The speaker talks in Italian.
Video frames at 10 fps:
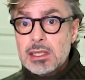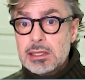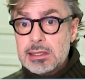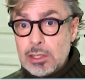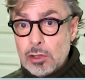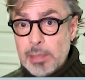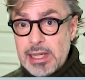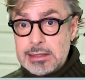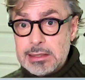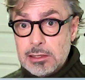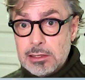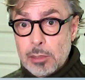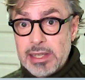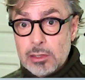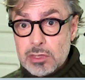Siccome la
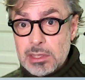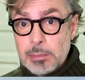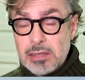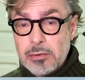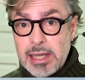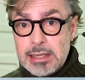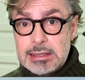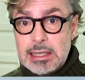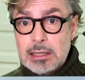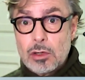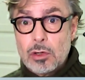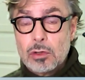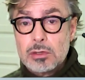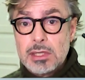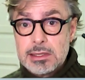sindrome non si manifesta
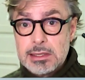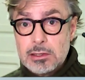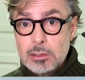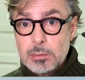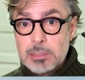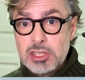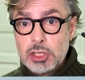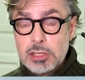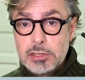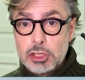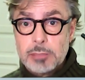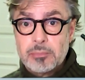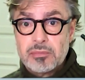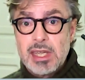con sintomi specifici